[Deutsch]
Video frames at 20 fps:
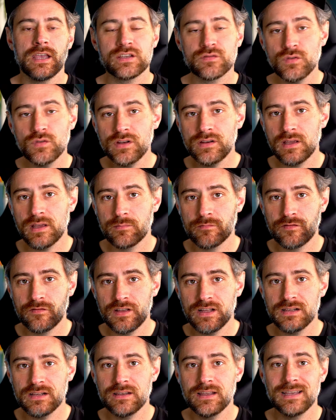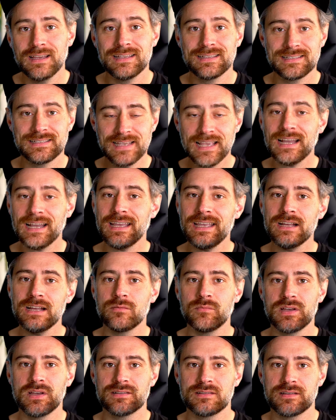würde dir empfehlen, sehr
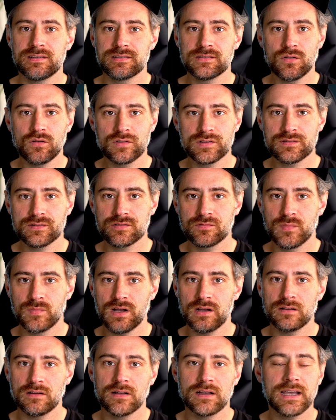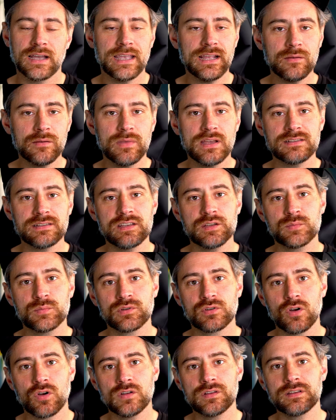regelmäßig Stories zu machen. Regelmäßig
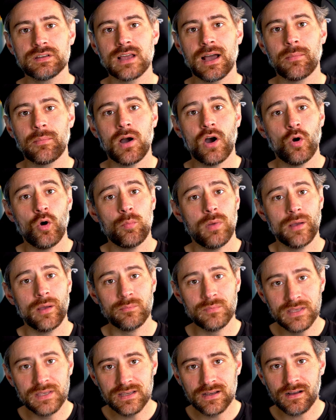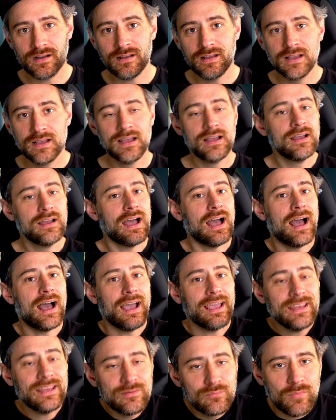bedeutet aber auch bei mir,
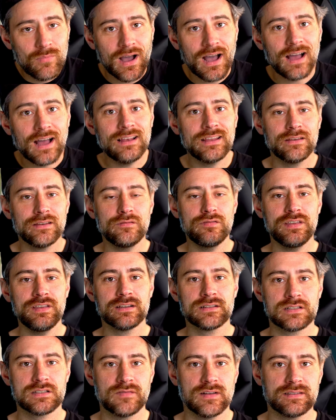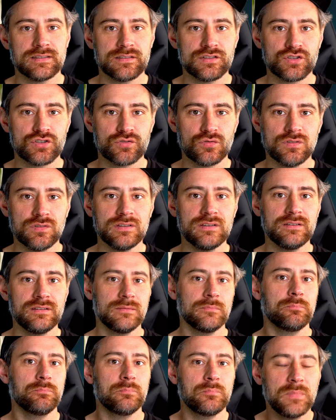einmal in 24
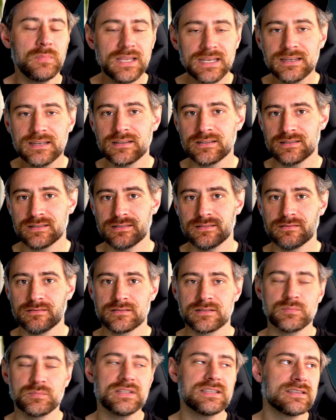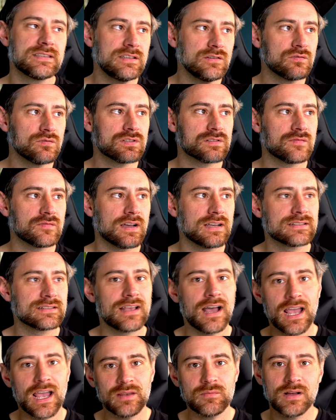Stunden mindestens,
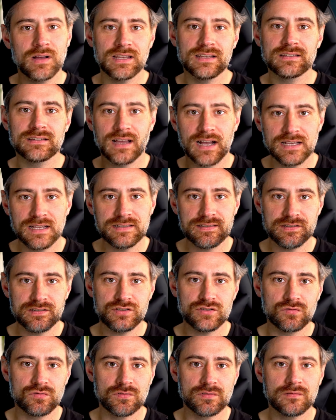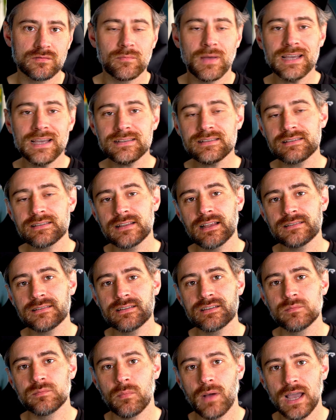beziehungsweise einmal in 30 Stunden. Meistens lasse
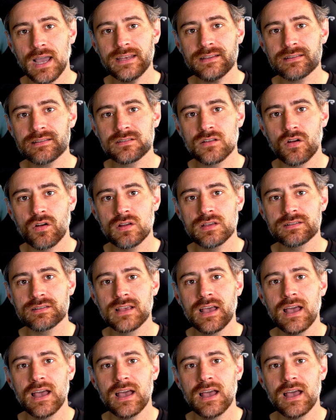ich meine Stories